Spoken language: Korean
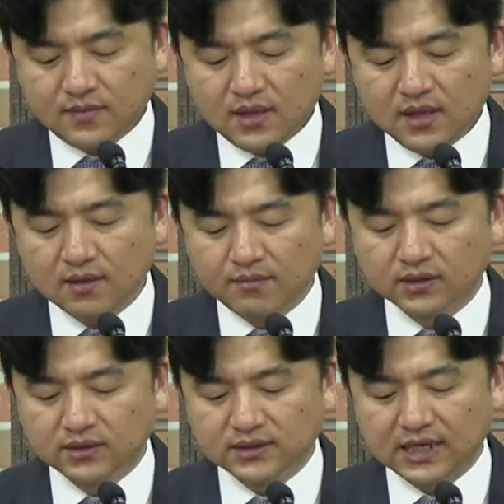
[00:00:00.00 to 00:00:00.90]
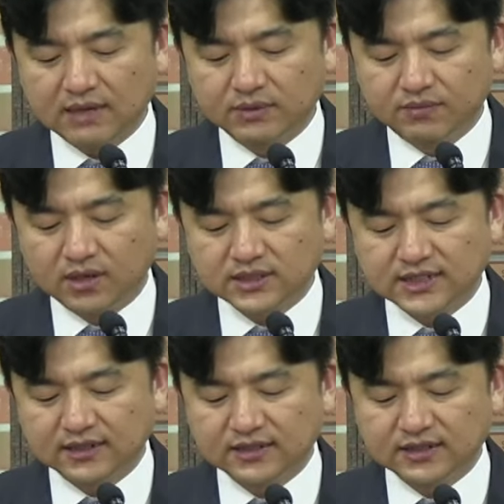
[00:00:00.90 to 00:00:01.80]
먹는 사람은 먹지
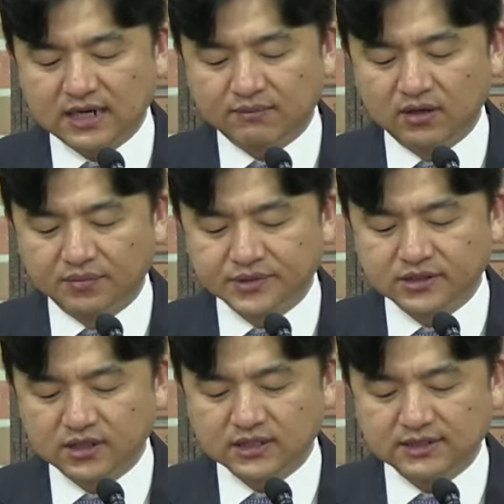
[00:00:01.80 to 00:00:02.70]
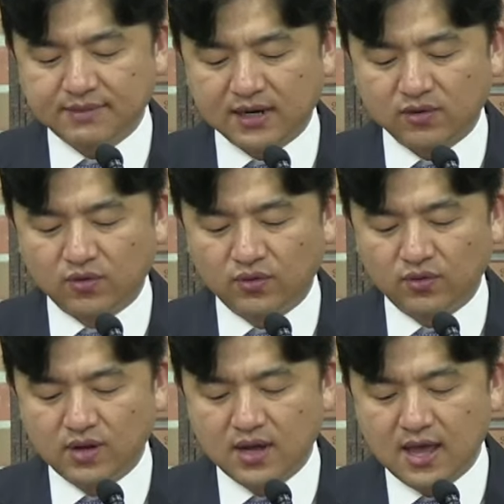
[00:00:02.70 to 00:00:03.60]
않는 사람을 업신여기지 말고
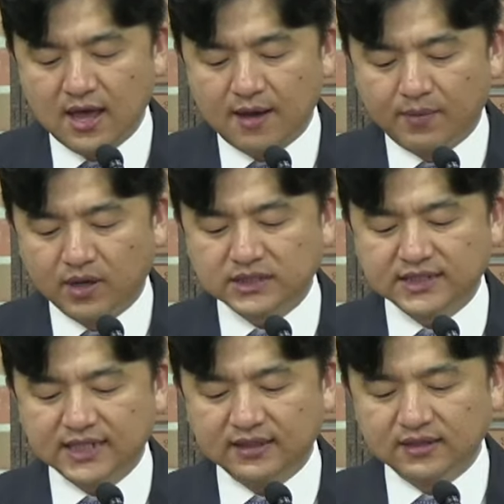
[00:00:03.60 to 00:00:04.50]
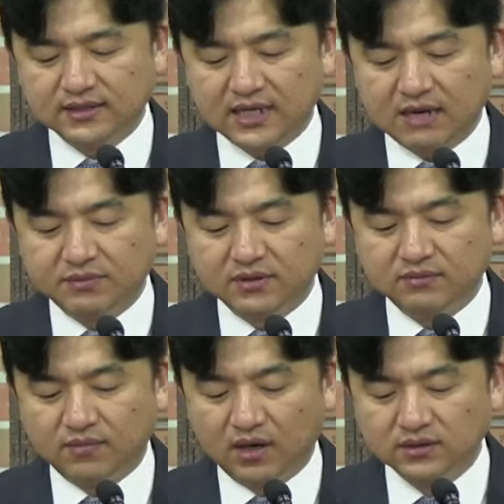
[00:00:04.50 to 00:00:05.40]
먹지 않는 사람은
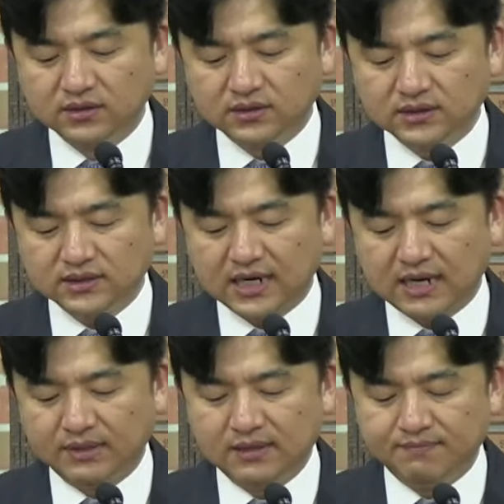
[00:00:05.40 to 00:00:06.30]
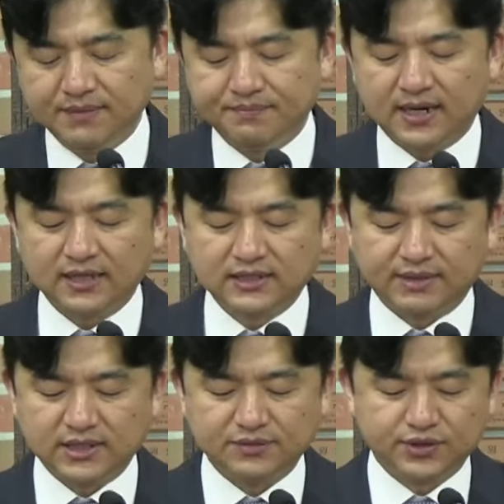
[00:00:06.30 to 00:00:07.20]
먹는 사람을 비판하지
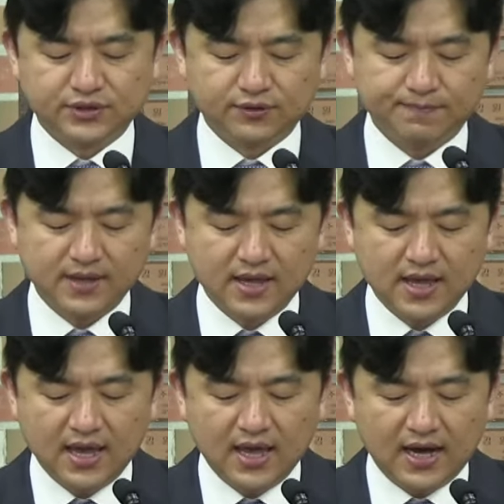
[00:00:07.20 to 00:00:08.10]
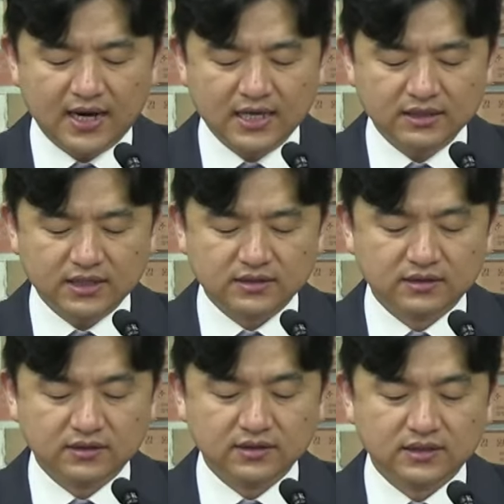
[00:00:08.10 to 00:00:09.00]
마십시오.
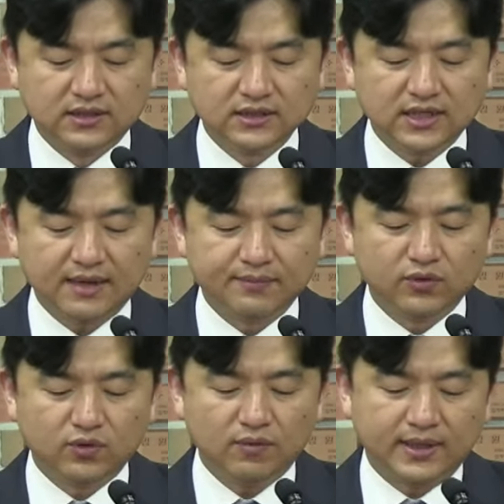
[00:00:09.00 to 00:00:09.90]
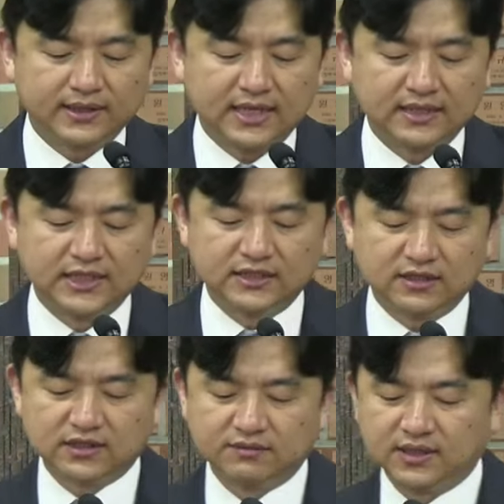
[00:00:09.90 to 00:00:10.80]
하나님께서는 그 사람도
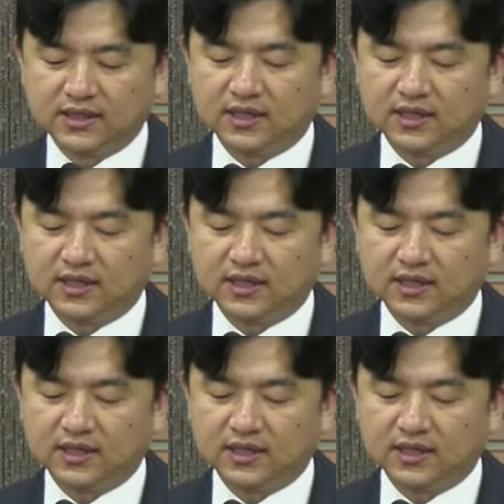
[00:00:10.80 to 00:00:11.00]
받아들이셨습니다.